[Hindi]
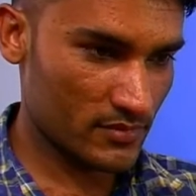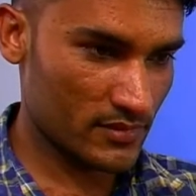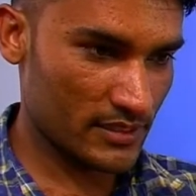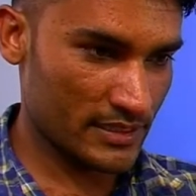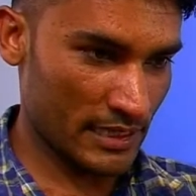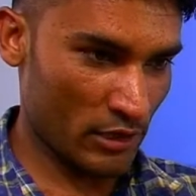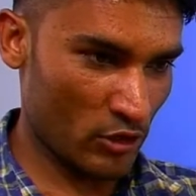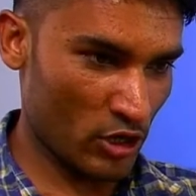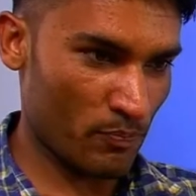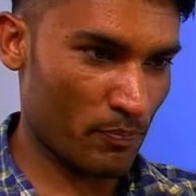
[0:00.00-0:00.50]

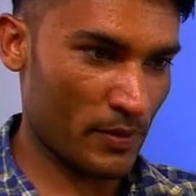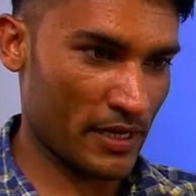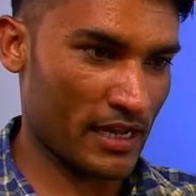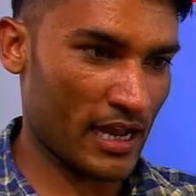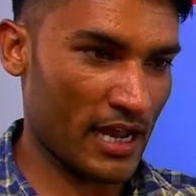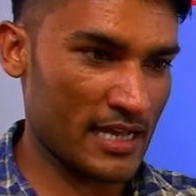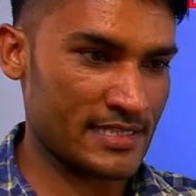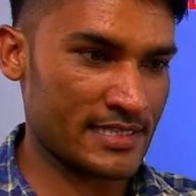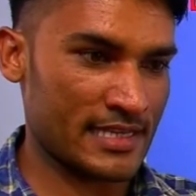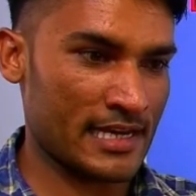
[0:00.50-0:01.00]
केवल
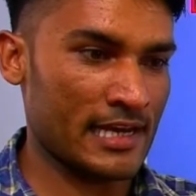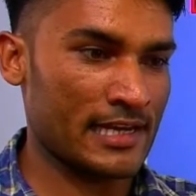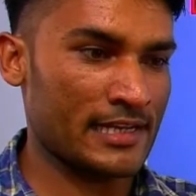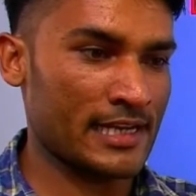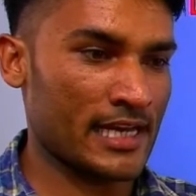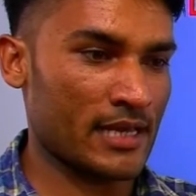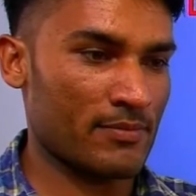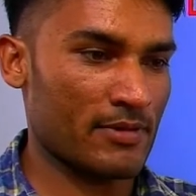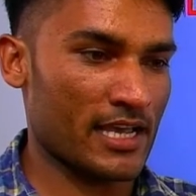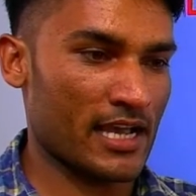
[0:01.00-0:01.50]
प्रकाश से रिलेटेड
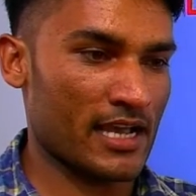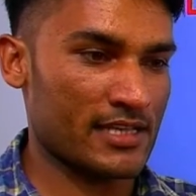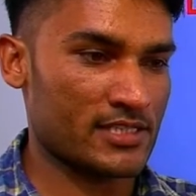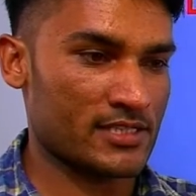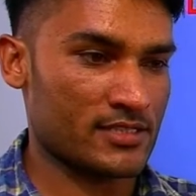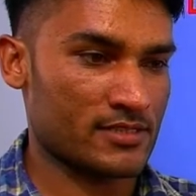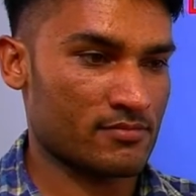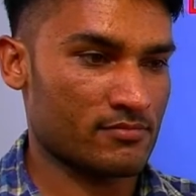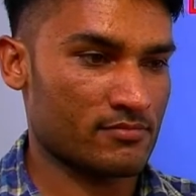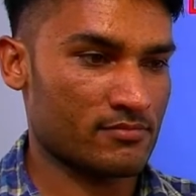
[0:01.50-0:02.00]
है भाई आज
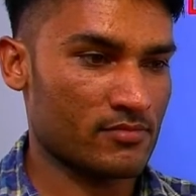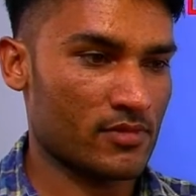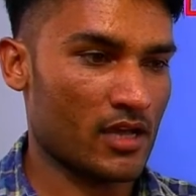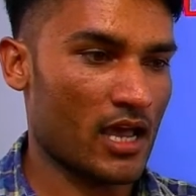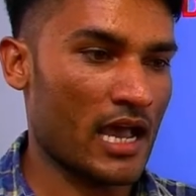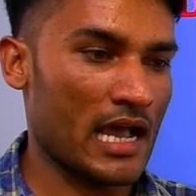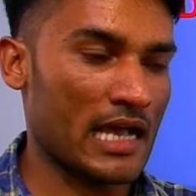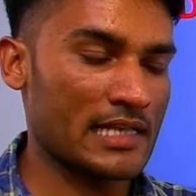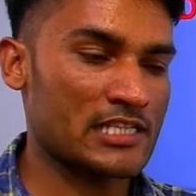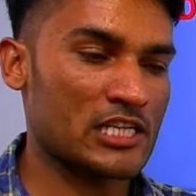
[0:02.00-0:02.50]

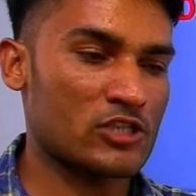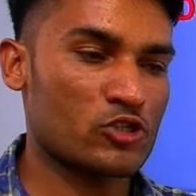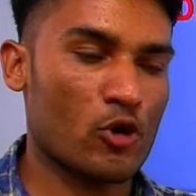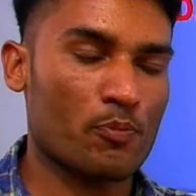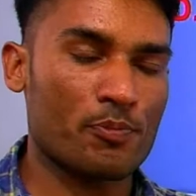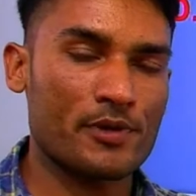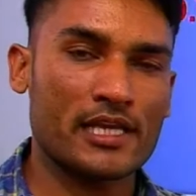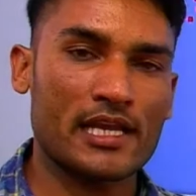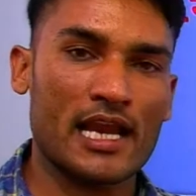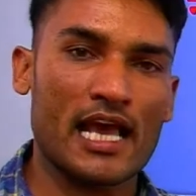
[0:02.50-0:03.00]
आज की जो
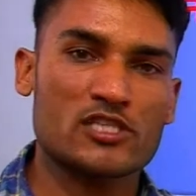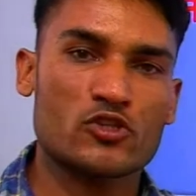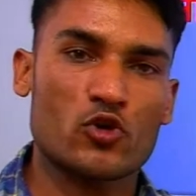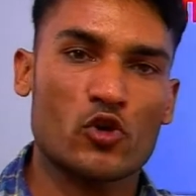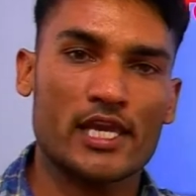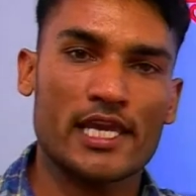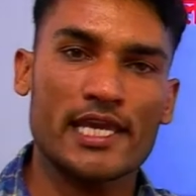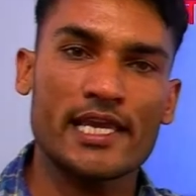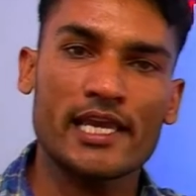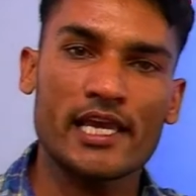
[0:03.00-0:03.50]
अपनी क्लास
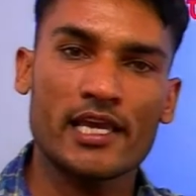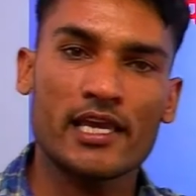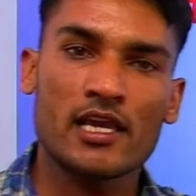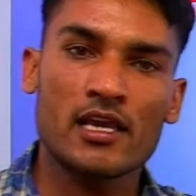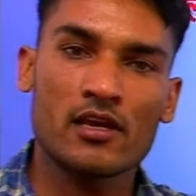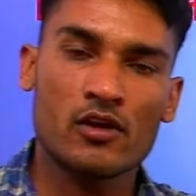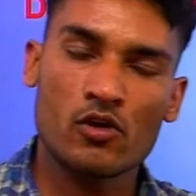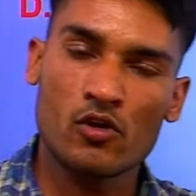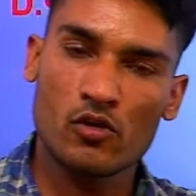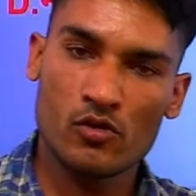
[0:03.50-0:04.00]
होगी
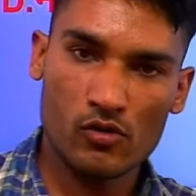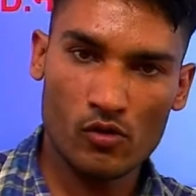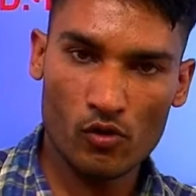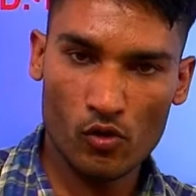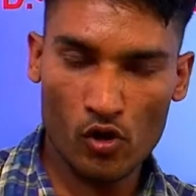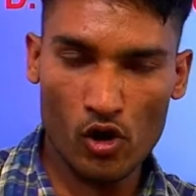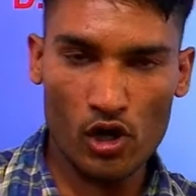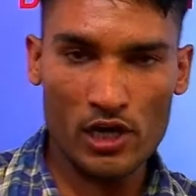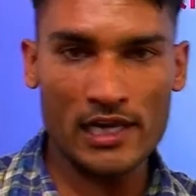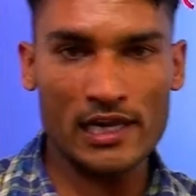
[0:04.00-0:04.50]

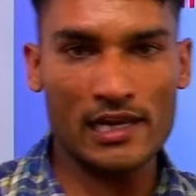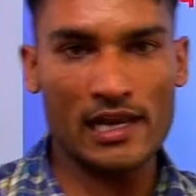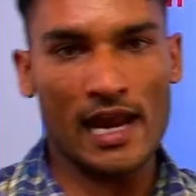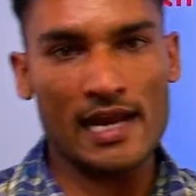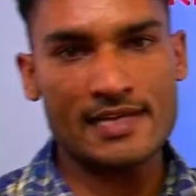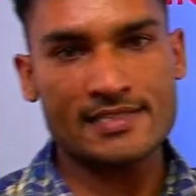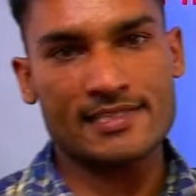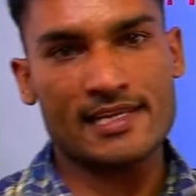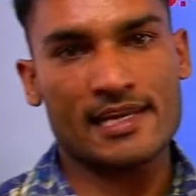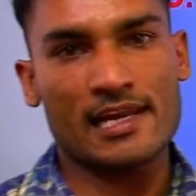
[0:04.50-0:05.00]
ओनली लाइट
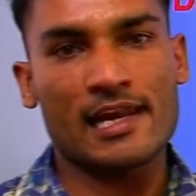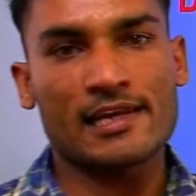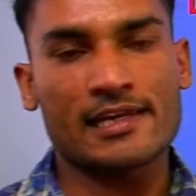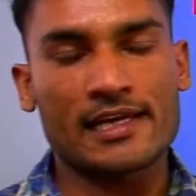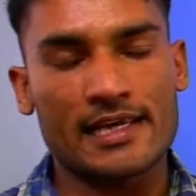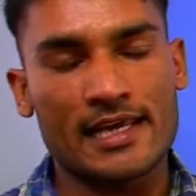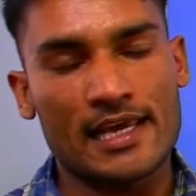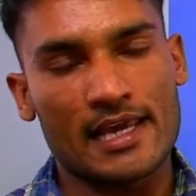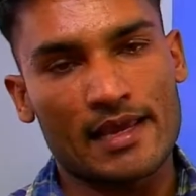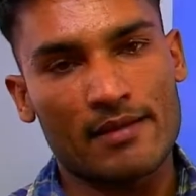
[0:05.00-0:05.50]
से
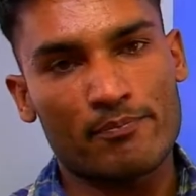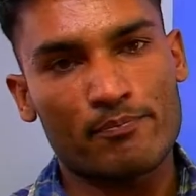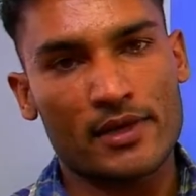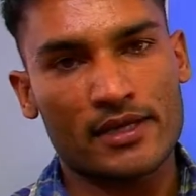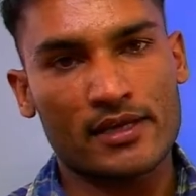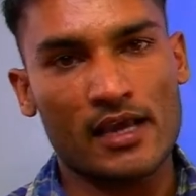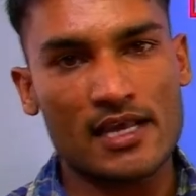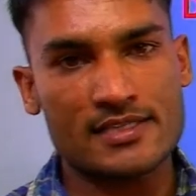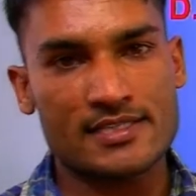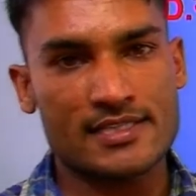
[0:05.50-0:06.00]
रिलेटेड है
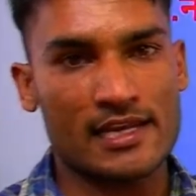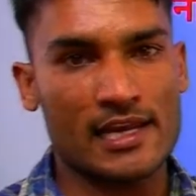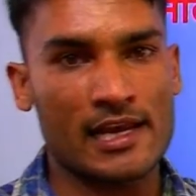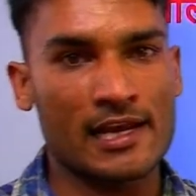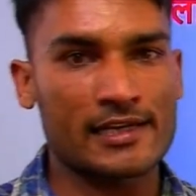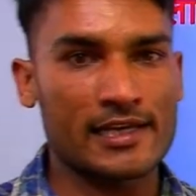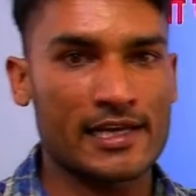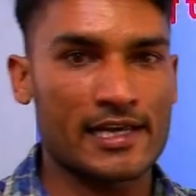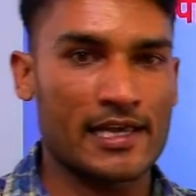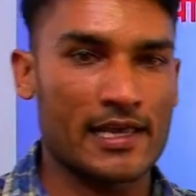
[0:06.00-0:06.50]
प्रकाश से
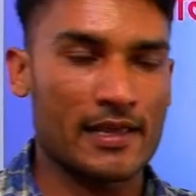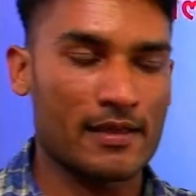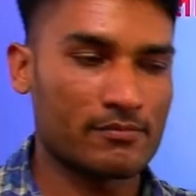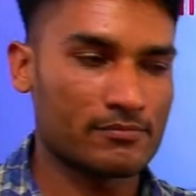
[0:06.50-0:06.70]
रिलेटेड है